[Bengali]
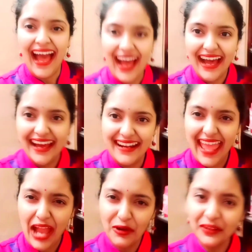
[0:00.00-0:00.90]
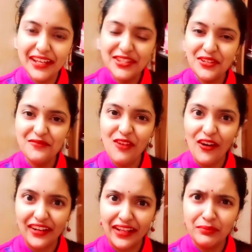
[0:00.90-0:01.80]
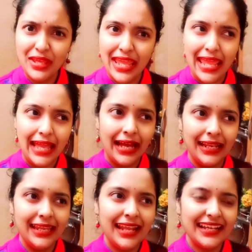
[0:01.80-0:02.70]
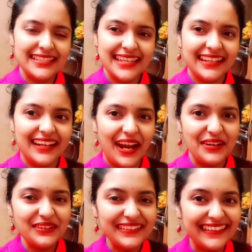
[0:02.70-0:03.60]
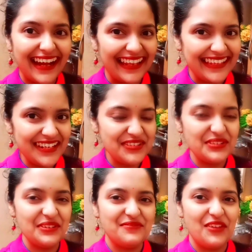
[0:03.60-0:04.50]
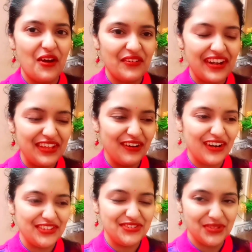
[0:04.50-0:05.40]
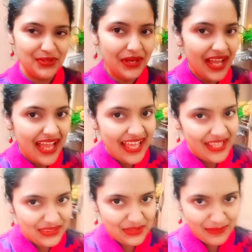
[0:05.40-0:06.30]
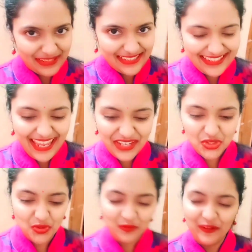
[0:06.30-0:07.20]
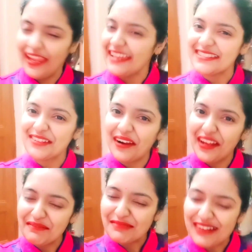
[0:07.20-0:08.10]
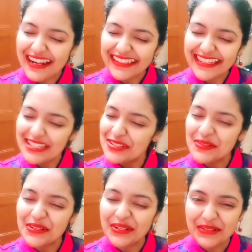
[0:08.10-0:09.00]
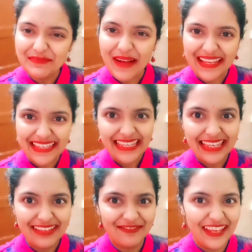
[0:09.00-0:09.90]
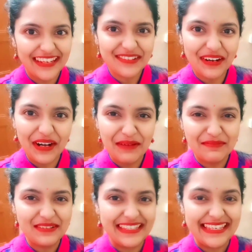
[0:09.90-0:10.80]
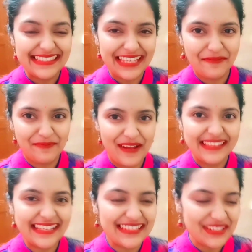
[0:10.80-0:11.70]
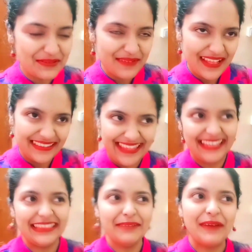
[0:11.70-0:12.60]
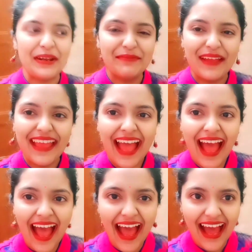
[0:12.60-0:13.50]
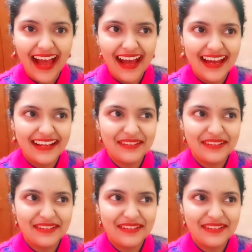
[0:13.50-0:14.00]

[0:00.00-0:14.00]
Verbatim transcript: আর এখনকার জন্য ব্লগটাকে আমি এখানেই রাখছি কারণ কালকের জন্য ব্লগ রেডি করার জন্য তোমাদেরকে একটু ওয়েট করাবো আর কিছুক্ষণ বাকি ওয়েট করাবো কি সারপ্রাইজ আছে তোমরা দেখতে পারবে আর